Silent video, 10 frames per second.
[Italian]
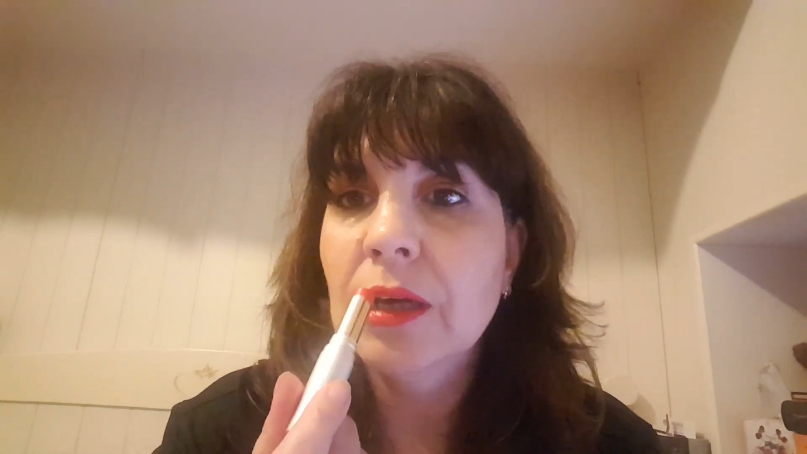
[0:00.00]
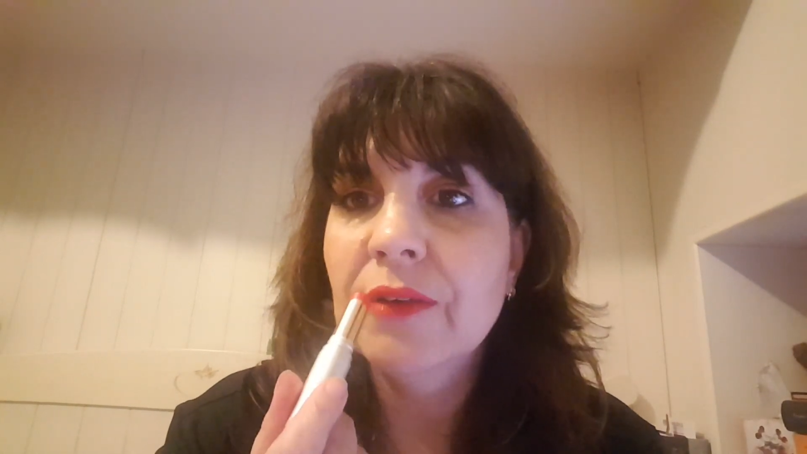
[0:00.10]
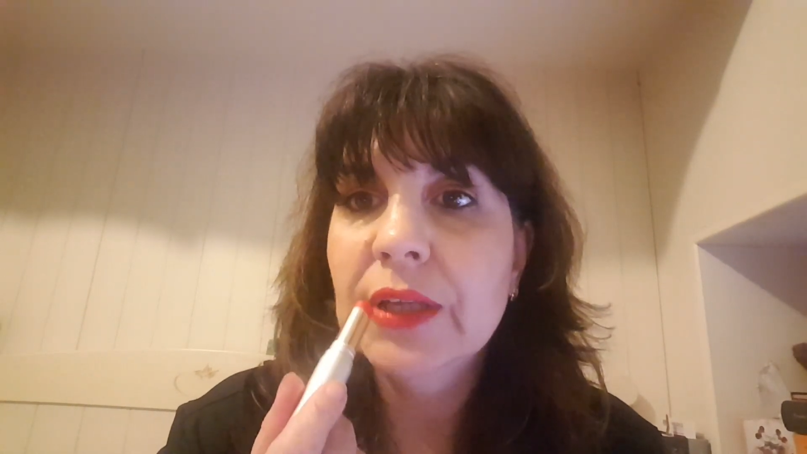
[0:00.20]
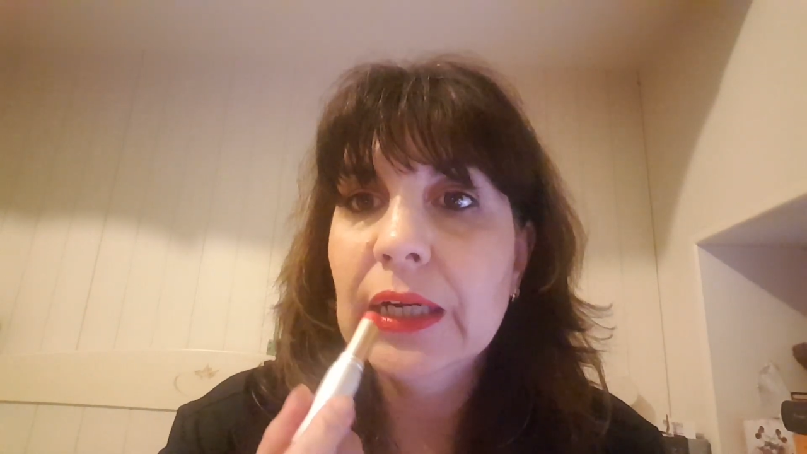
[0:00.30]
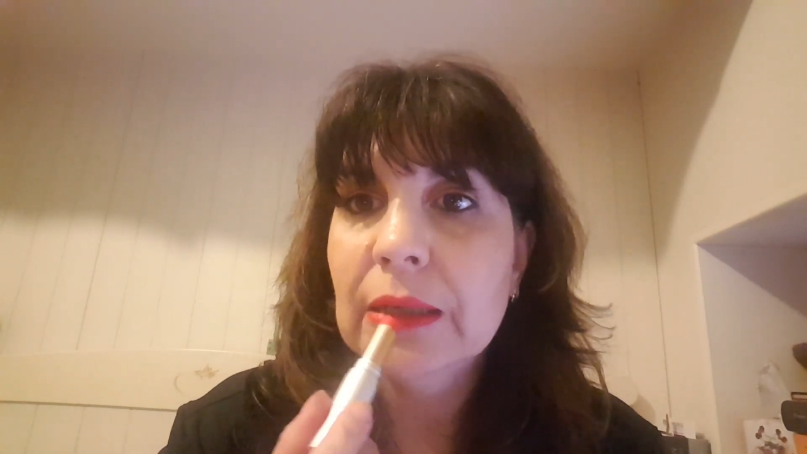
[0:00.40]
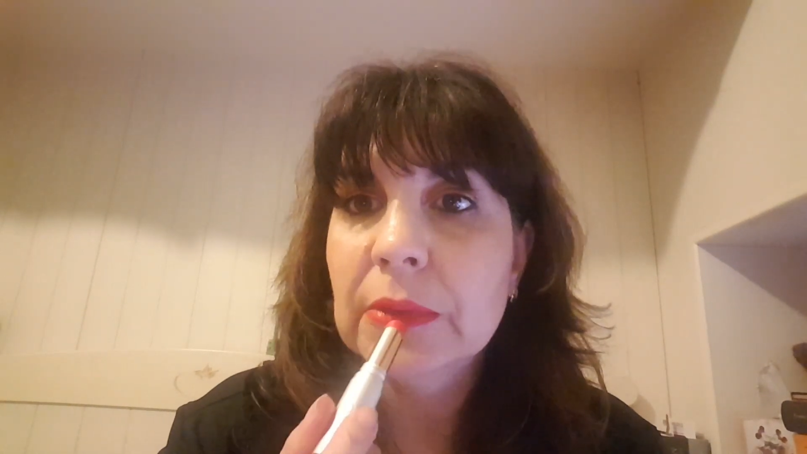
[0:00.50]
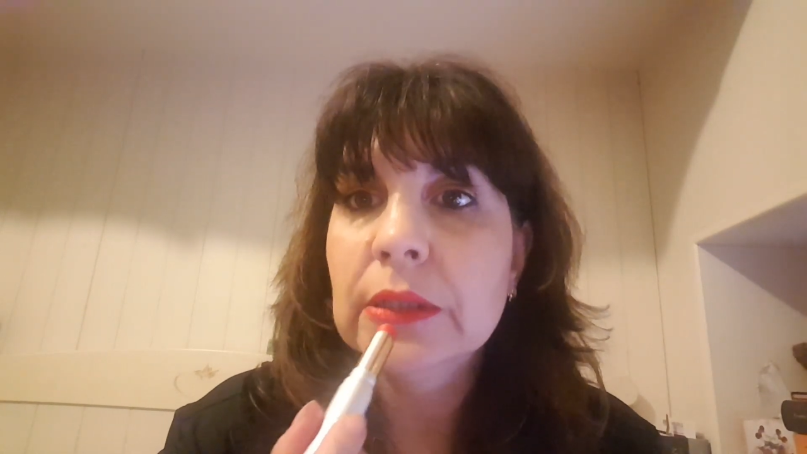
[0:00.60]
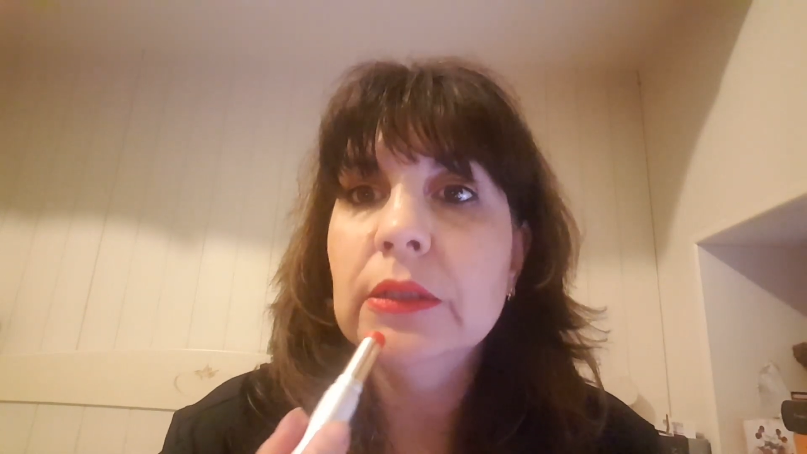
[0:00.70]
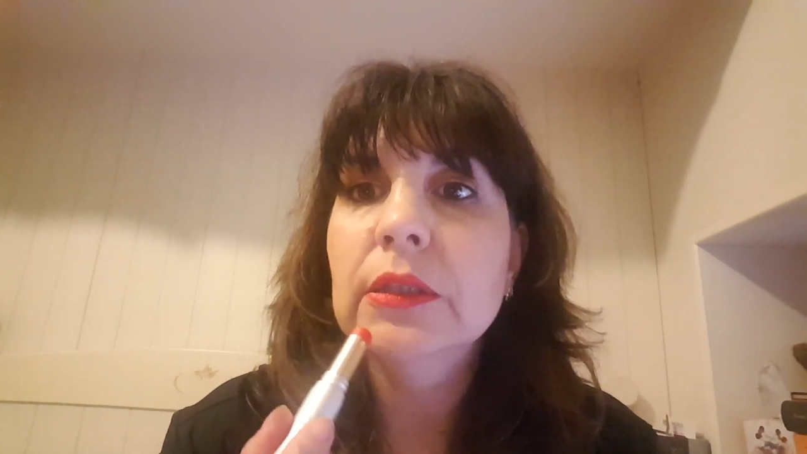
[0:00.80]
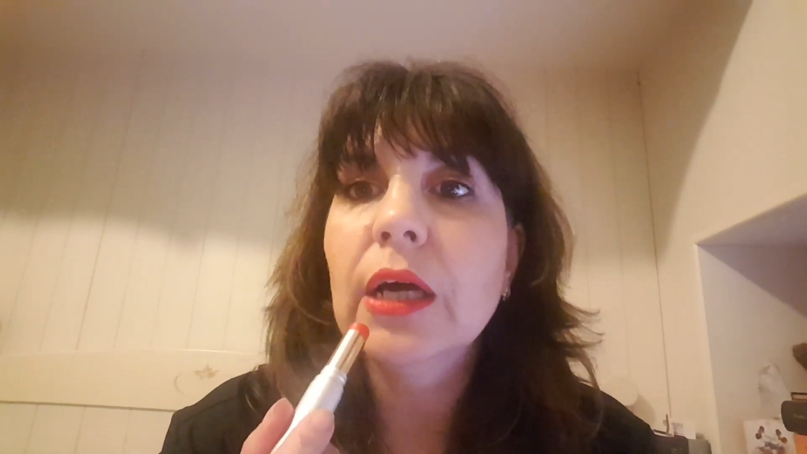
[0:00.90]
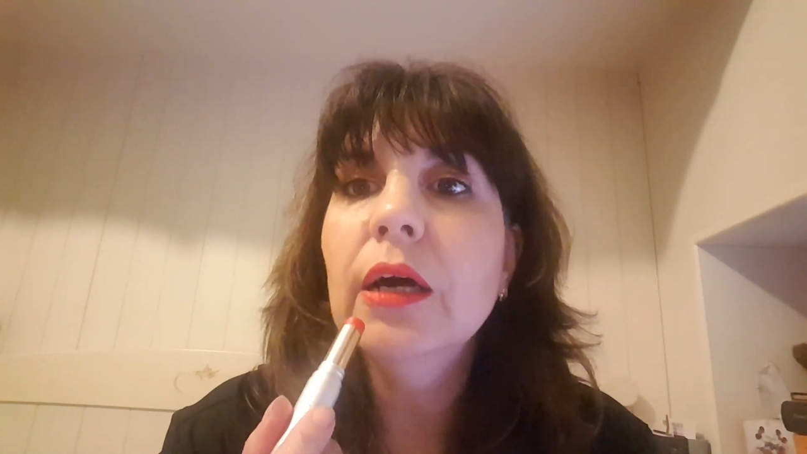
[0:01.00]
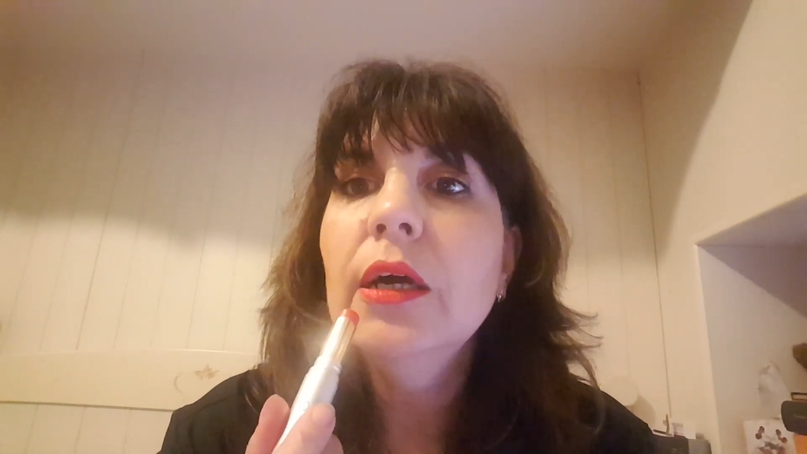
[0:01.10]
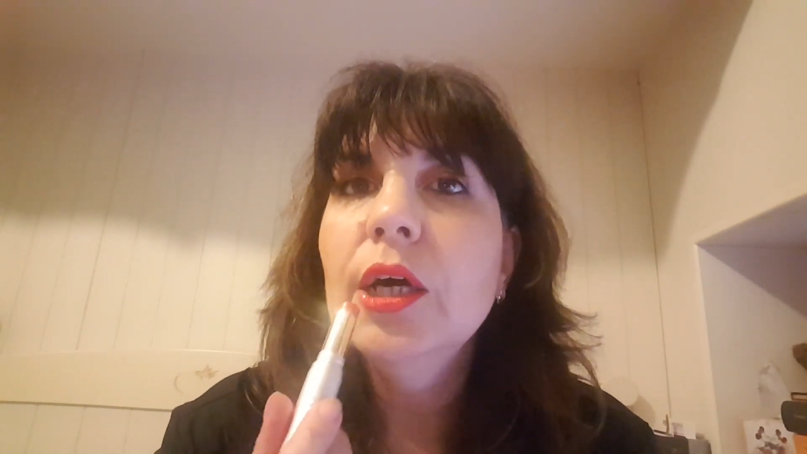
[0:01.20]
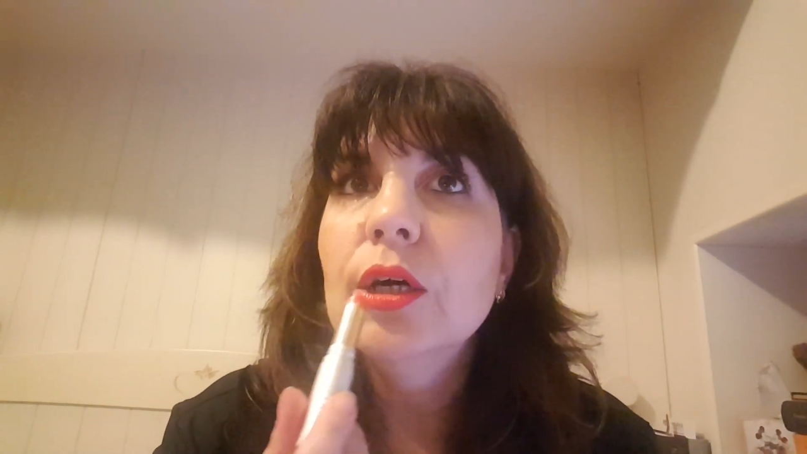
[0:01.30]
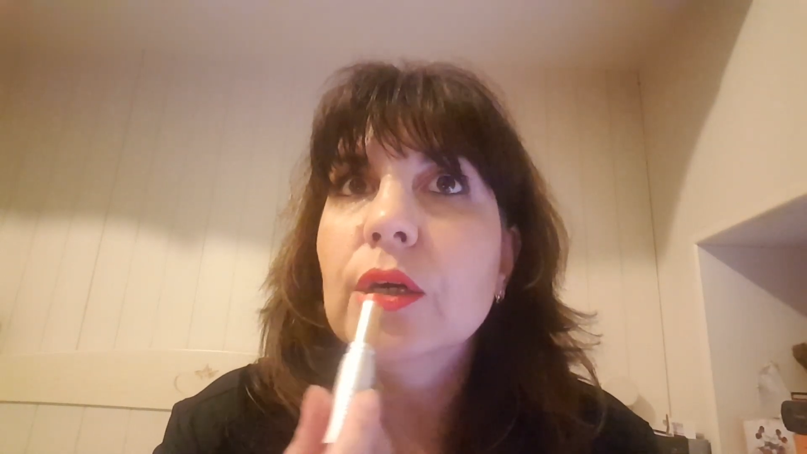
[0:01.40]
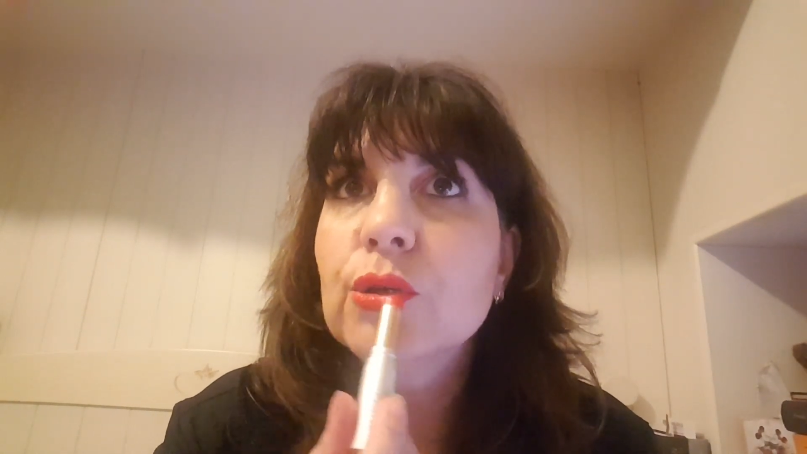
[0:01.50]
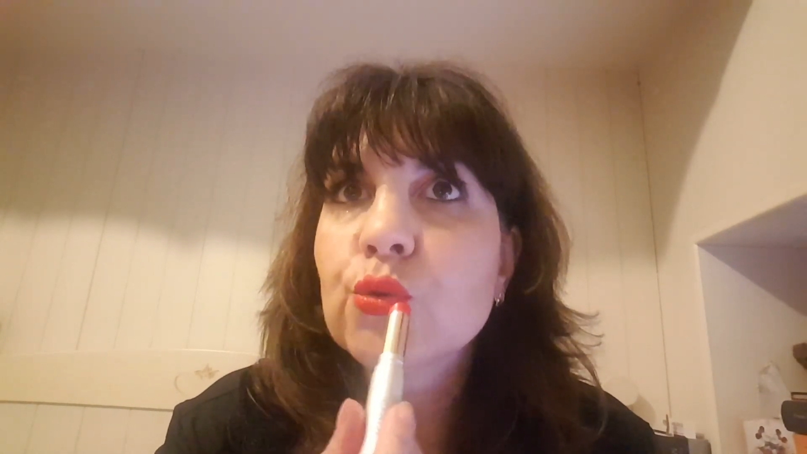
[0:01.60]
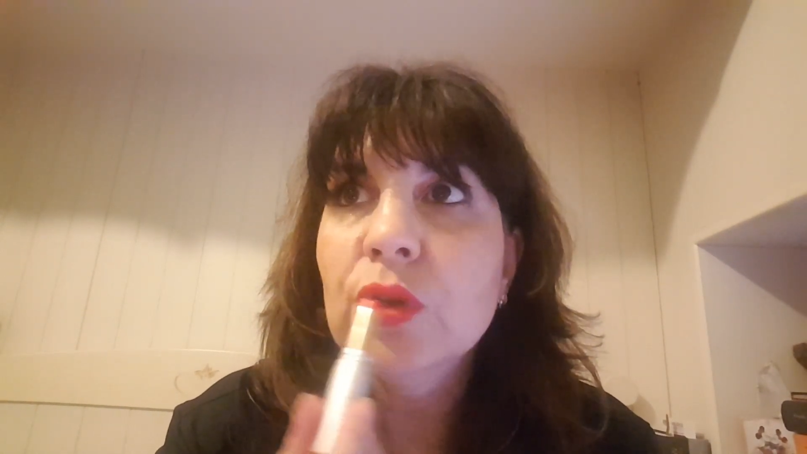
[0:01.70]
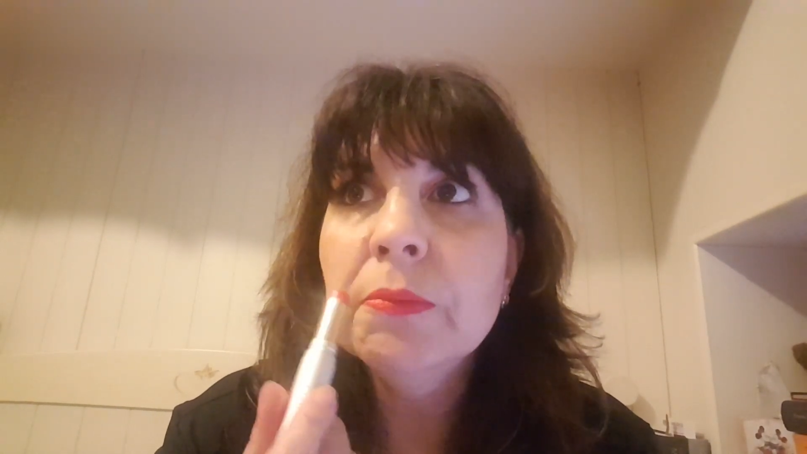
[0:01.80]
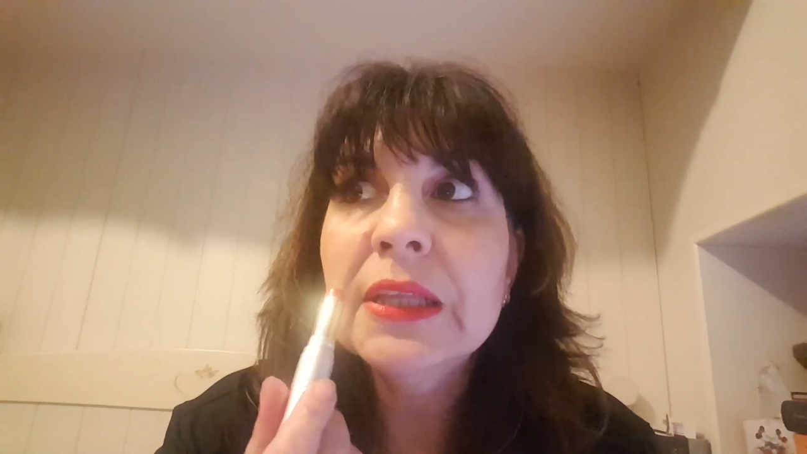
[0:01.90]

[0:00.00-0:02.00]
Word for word: avere la matita eh, su di